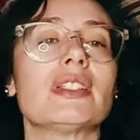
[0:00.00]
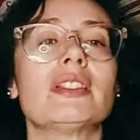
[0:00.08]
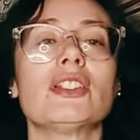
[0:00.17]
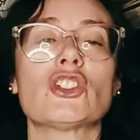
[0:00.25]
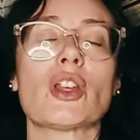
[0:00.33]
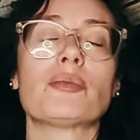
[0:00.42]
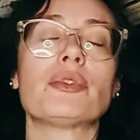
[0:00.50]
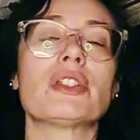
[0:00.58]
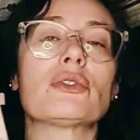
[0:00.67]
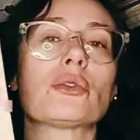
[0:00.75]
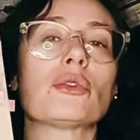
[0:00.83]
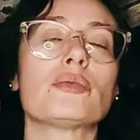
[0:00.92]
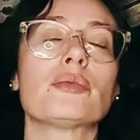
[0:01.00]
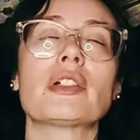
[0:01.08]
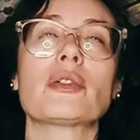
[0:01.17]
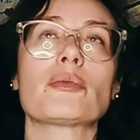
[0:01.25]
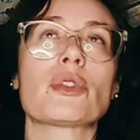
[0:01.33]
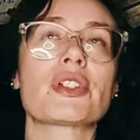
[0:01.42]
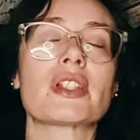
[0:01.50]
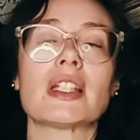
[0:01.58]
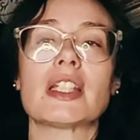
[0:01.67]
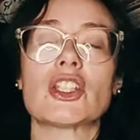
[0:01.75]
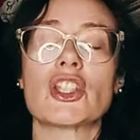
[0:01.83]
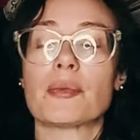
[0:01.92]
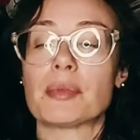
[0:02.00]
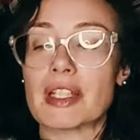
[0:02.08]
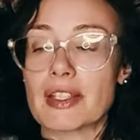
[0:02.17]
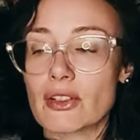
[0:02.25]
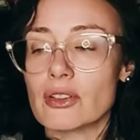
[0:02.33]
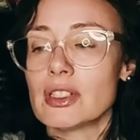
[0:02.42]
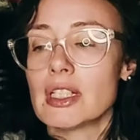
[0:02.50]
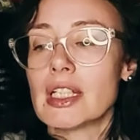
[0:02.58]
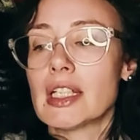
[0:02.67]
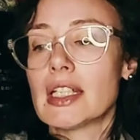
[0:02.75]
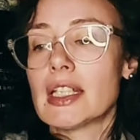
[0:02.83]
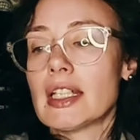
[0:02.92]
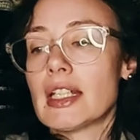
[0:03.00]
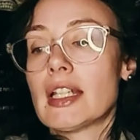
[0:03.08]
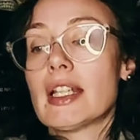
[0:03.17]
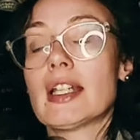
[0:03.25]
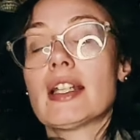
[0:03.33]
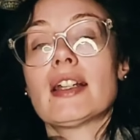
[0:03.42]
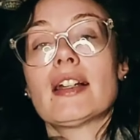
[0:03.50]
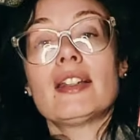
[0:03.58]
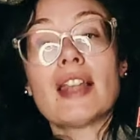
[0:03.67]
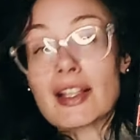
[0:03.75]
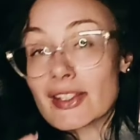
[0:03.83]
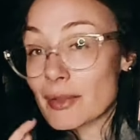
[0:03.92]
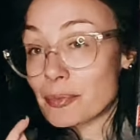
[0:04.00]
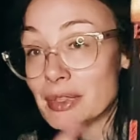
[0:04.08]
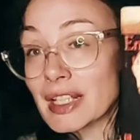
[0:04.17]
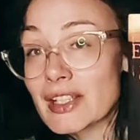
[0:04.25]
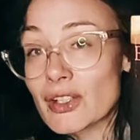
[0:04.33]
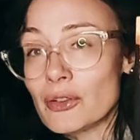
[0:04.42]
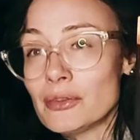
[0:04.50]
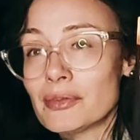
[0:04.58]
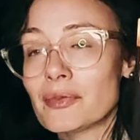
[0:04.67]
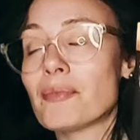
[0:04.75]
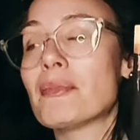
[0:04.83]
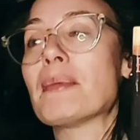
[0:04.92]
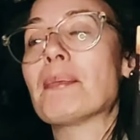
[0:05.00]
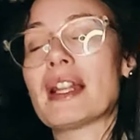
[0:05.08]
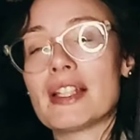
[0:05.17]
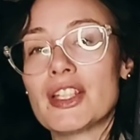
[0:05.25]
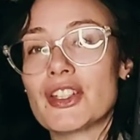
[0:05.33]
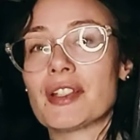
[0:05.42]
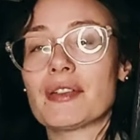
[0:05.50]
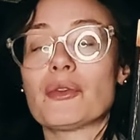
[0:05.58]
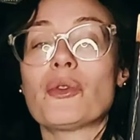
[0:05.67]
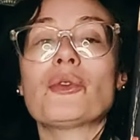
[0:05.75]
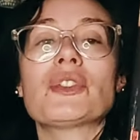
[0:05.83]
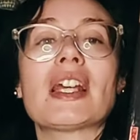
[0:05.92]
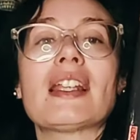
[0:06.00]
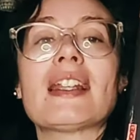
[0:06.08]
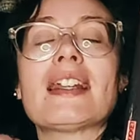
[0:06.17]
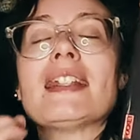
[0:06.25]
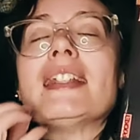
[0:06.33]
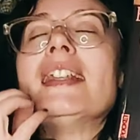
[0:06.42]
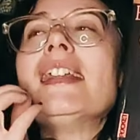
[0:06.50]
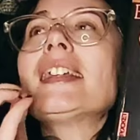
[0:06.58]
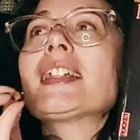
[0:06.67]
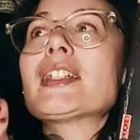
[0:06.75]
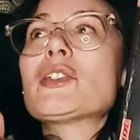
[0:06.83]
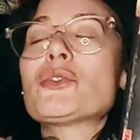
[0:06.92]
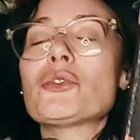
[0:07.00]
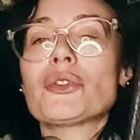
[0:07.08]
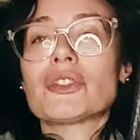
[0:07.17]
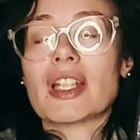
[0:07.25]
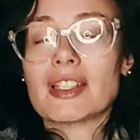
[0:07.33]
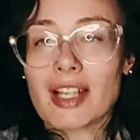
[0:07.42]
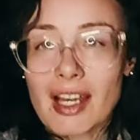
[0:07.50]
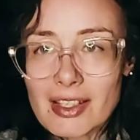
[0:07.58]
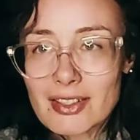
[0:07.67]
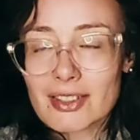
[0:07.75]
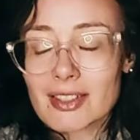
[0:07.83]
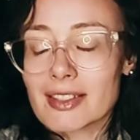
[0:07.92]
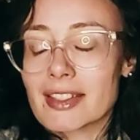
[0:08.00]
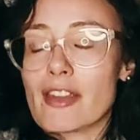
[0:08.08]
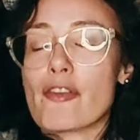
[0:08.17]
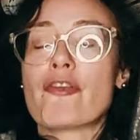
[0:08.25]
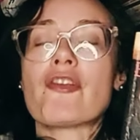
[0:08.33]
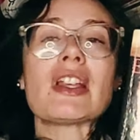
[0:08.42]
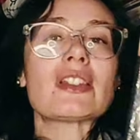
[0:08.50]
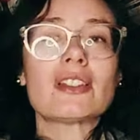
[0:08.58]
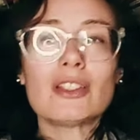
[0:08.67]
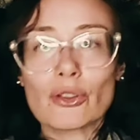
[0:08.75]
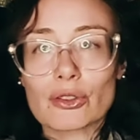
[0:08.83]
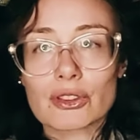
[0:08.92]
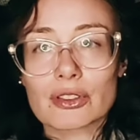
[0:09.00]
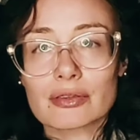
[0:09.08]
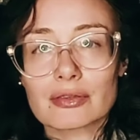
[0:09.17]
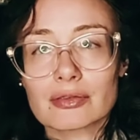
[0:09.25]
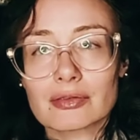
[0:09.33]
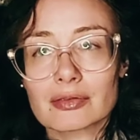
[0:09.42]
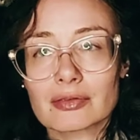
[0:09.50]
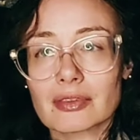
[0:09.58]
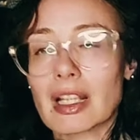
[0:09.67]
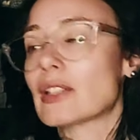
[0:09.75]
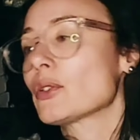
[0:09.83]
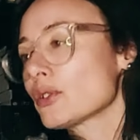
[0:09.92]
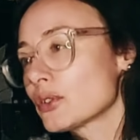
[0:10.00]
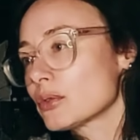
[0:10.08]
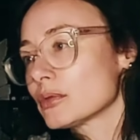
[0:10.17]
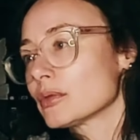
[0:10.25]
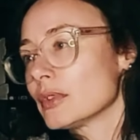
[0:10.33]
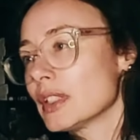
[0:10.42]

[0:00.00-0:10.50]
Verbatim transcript: ai dit, j'ai appuyé sur le point comme quoi c'était léger et plaisant. Là, c'est plaisant, mais pas léger. On a l'écriture d'Anne Rice qui est fascinante. Attention,